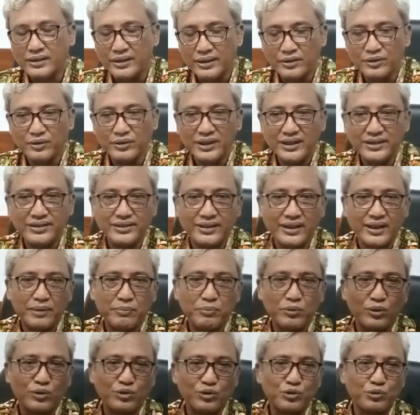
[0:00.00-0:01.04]
di
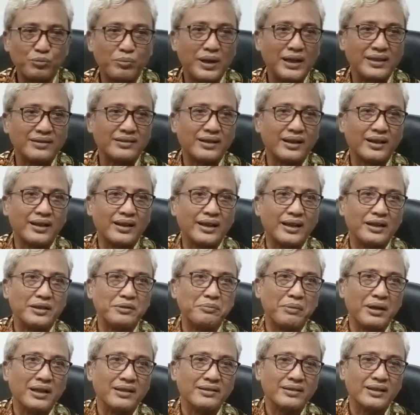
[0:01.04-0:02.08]
Indonesia, Pulau Sumatera,
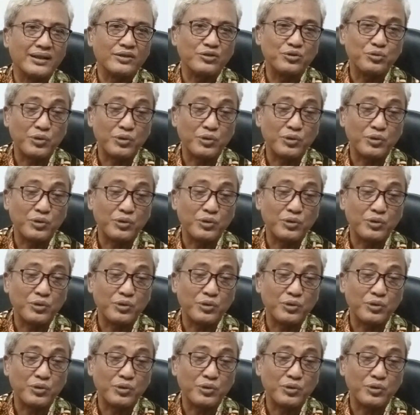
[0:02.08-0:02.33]
Kalimantan,